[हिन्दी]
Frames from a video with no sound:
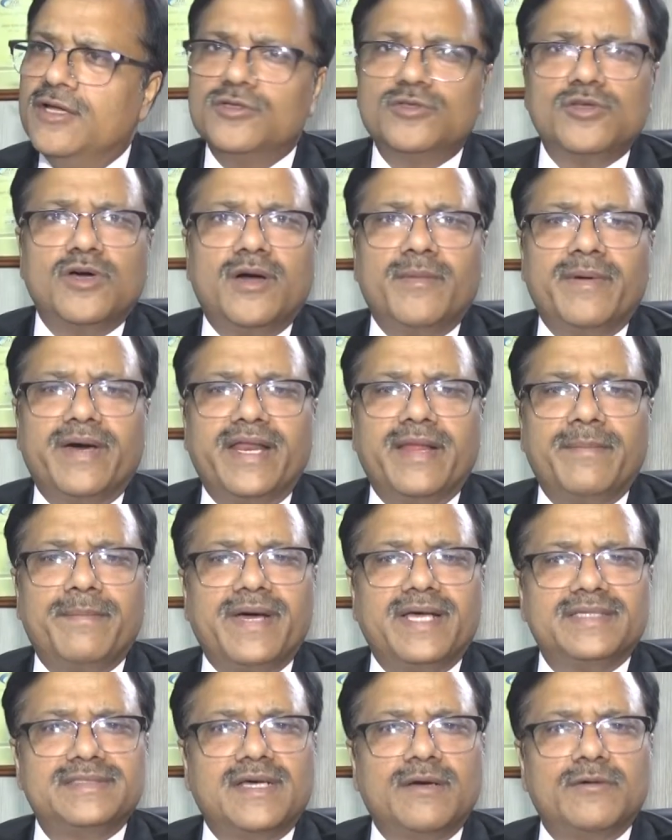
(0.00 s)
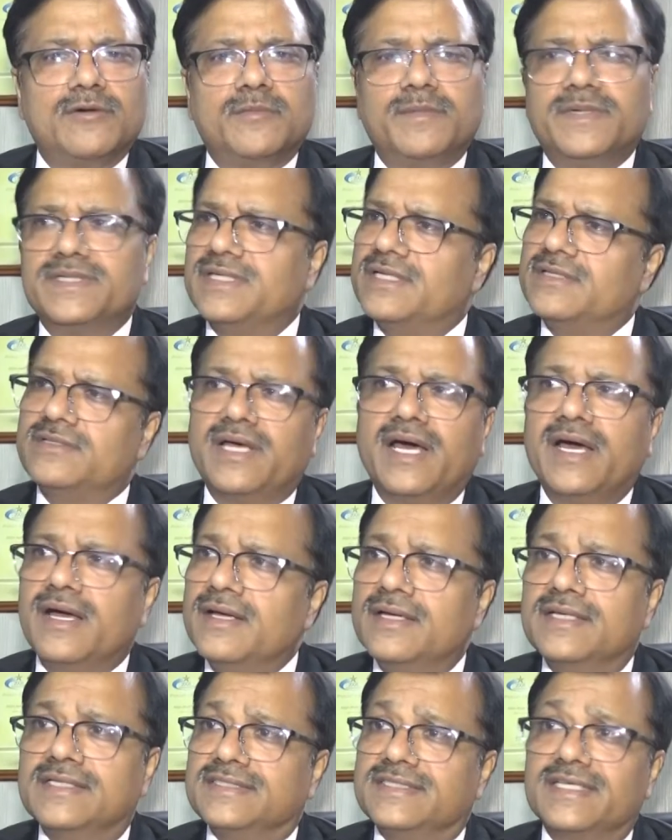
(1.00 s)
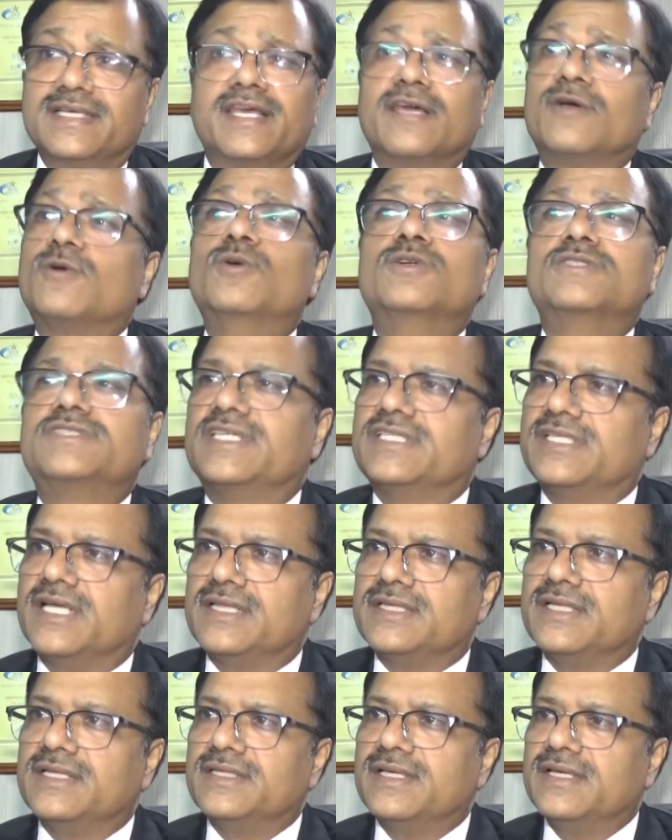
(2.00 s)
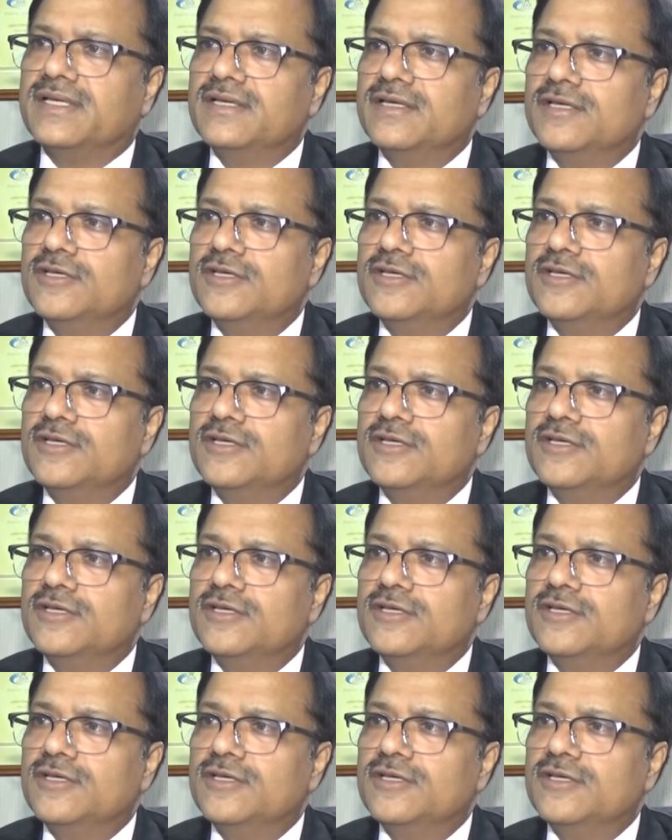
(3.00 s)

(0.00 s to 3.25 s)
तो हमारे पास आपको पता था सिक्के कौन से चलते थे